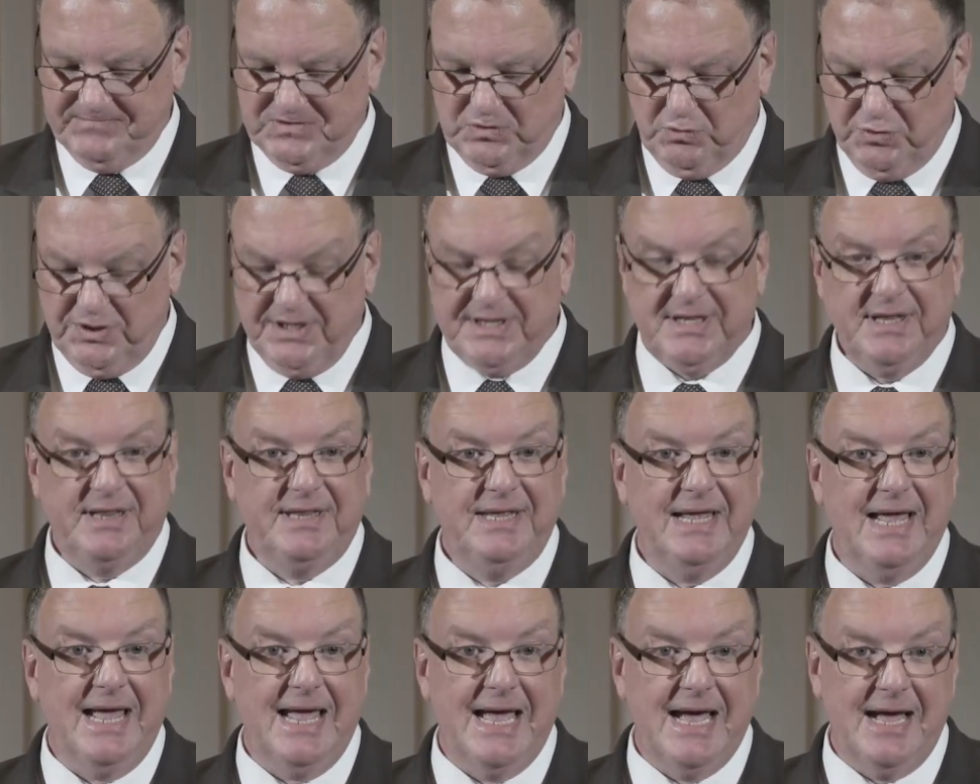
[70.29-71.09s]
Und es
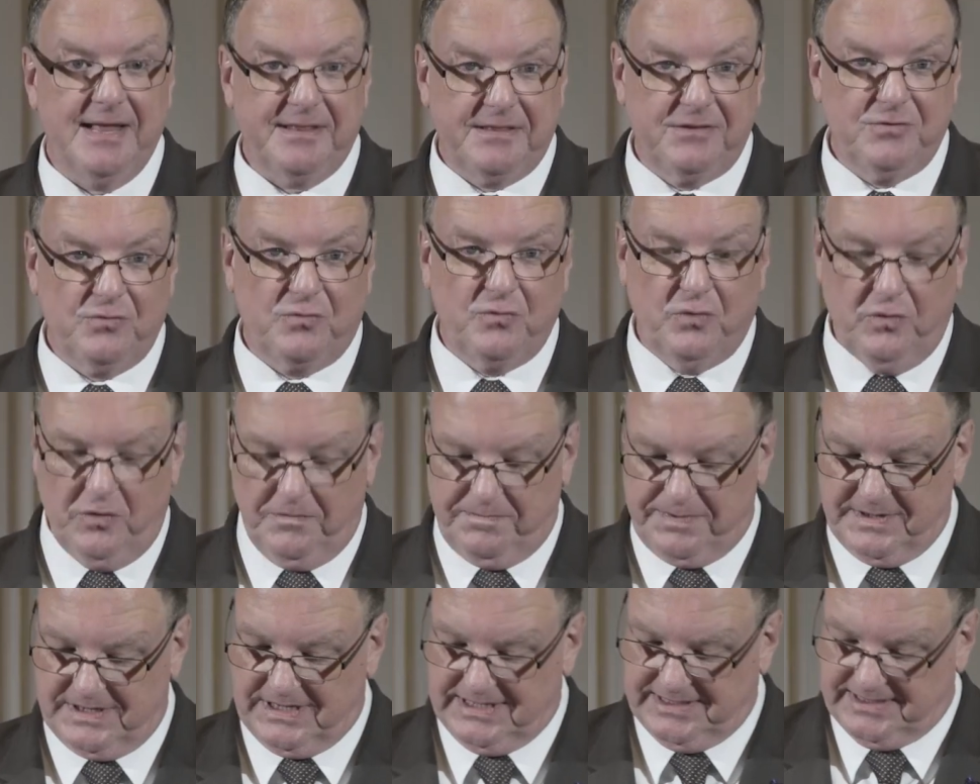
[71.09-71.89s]
ist die erste
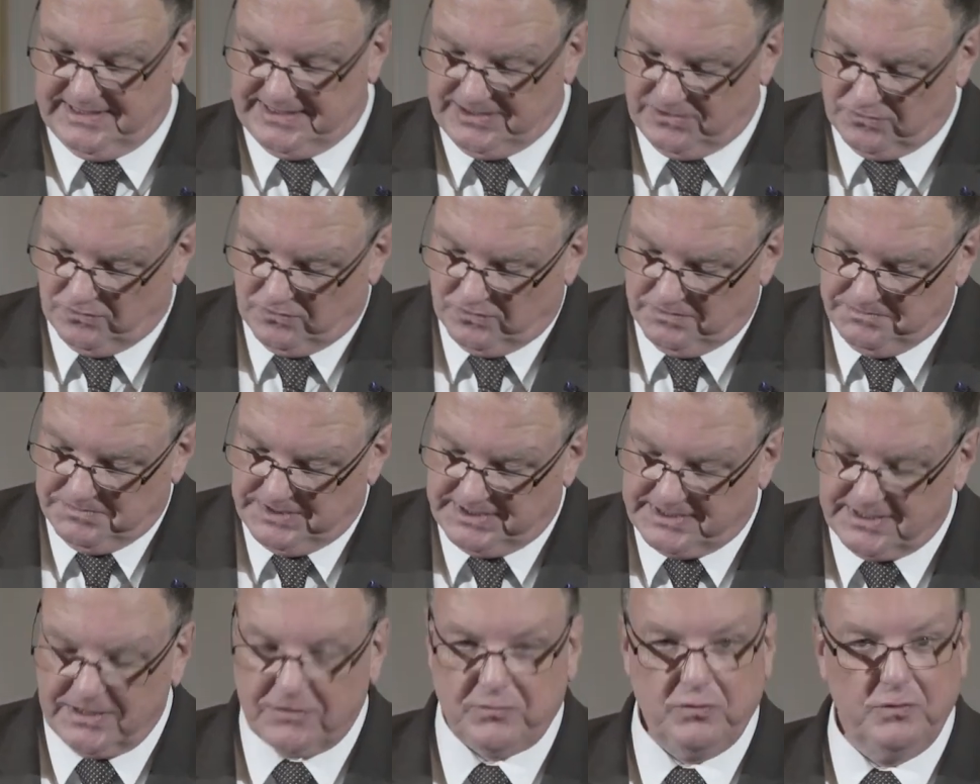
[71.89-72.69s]
Kooperation
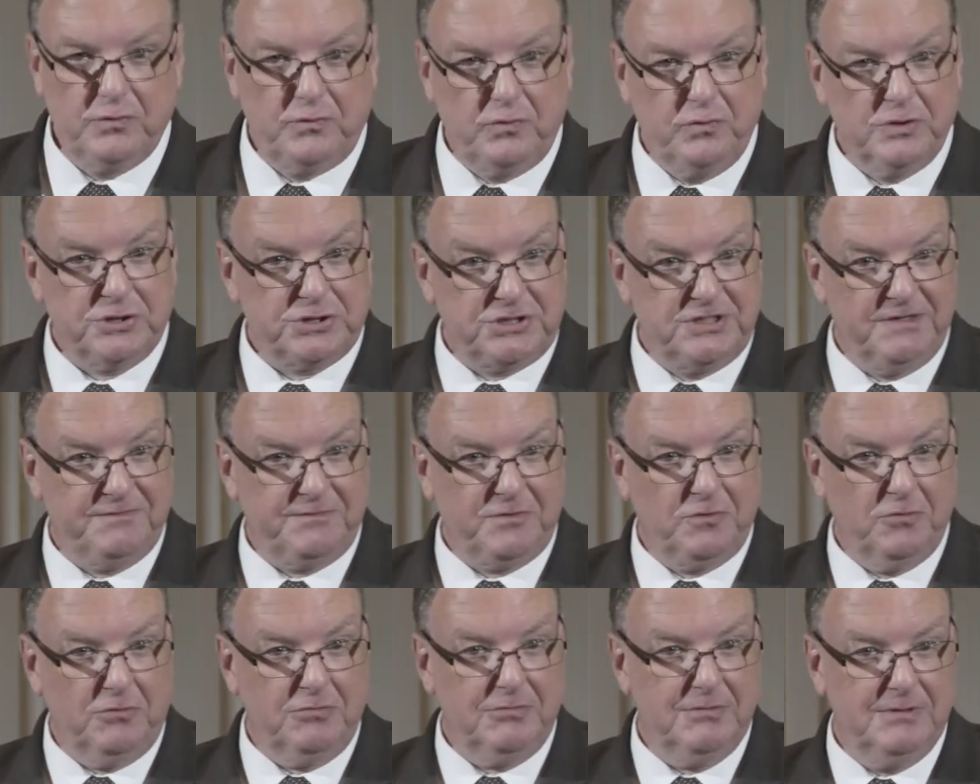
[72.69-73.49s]
mit der
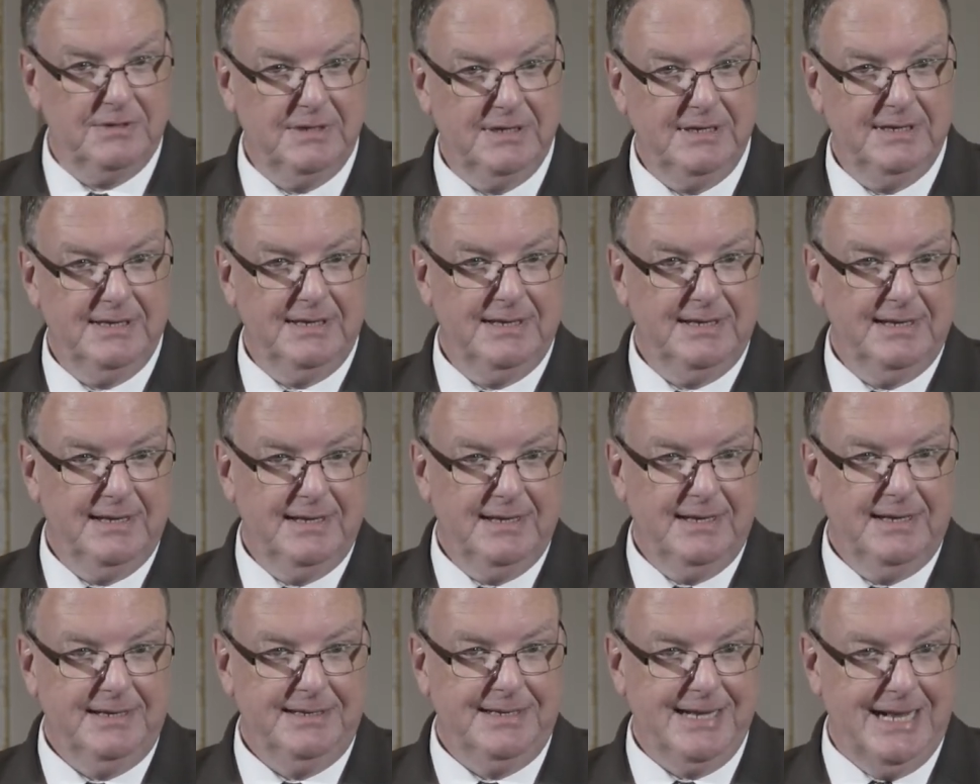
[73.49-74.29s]
Kulturstiftung
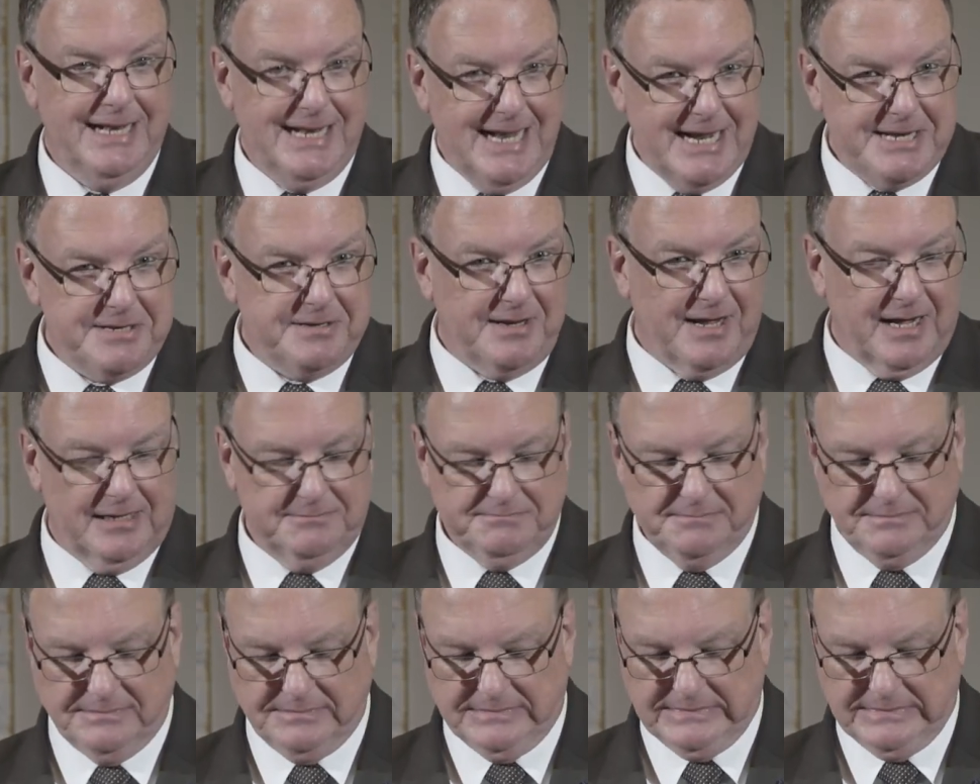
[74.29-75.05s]
der Länder.